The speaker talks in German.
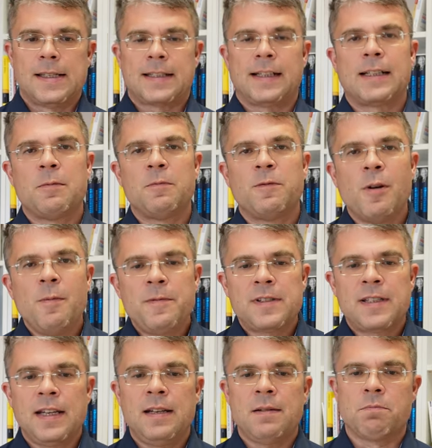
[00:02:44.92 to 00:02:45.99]
Seit dem
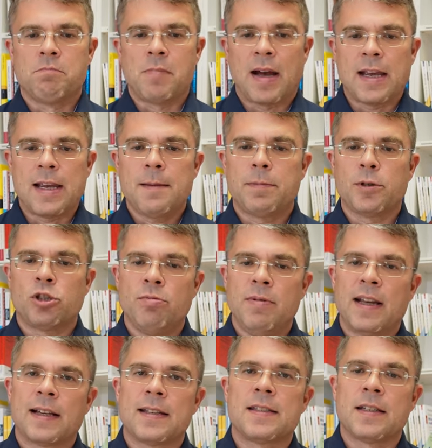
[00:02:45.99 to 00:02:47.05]
15. Mai
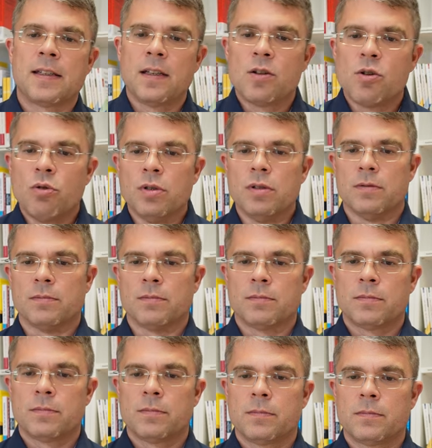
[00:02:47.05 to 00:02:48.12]
beschweren sich die Kunden.
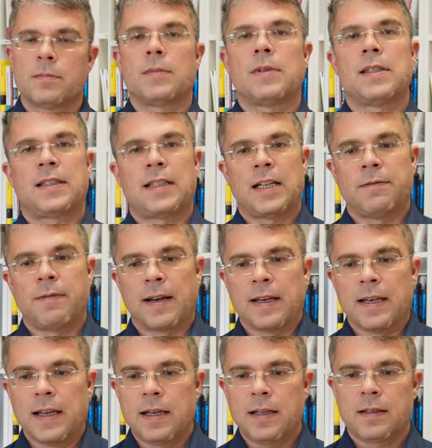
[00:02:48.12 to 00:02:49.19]
Seit wann
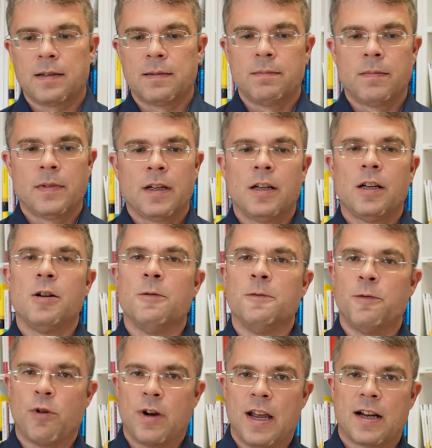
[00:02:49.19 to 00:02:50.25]
nicht?
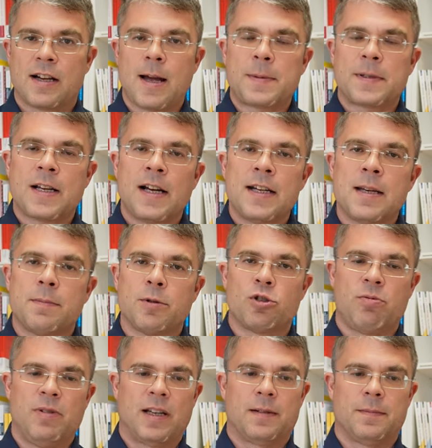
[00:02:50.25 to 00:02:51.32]
Vorher gab es keine
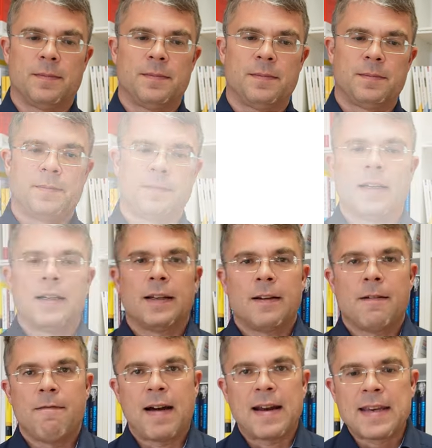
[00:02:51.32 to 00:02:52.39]
Beschwerden.
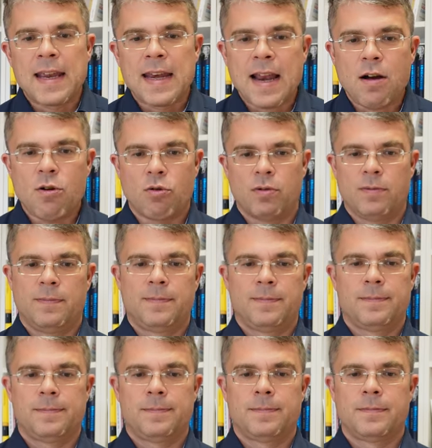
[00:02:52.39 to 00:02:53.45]
Wann genau?
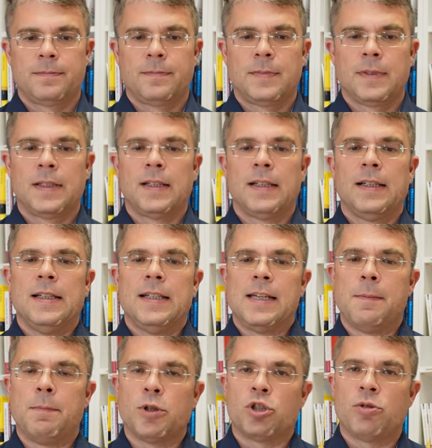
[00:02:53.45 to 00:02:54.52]

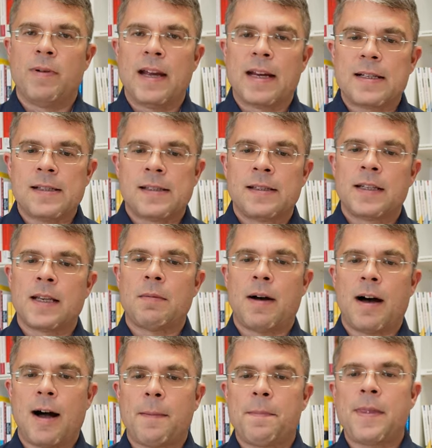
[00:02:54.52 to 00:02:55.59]
Die Beschwerden sind am
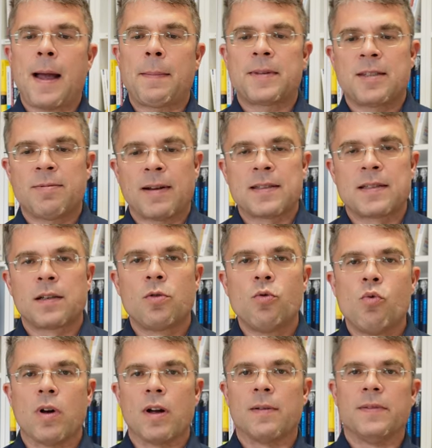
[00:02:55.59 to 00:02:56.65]
Abend ab 20
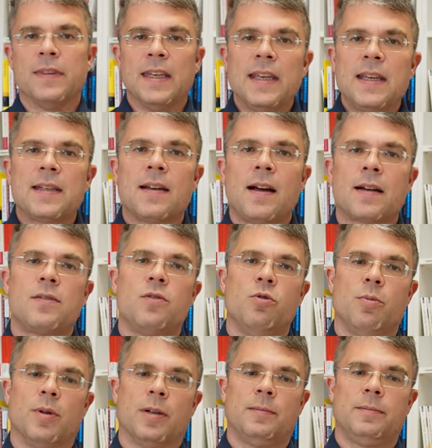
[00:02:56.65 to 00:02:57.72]
Uhr, nicht
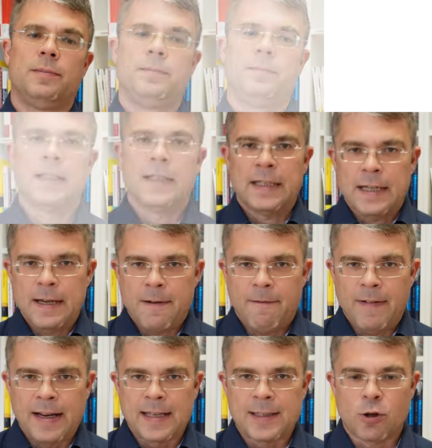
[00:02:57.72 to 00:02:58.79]
tagsüber.
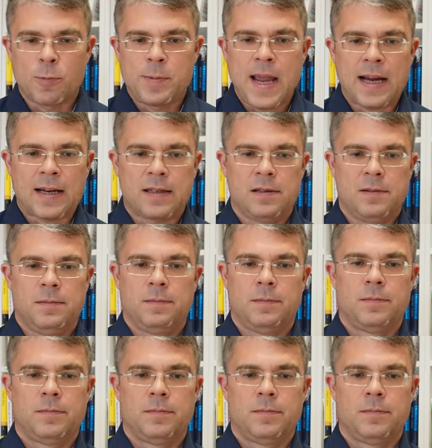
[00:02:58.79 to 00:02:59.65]
Welches Objekt?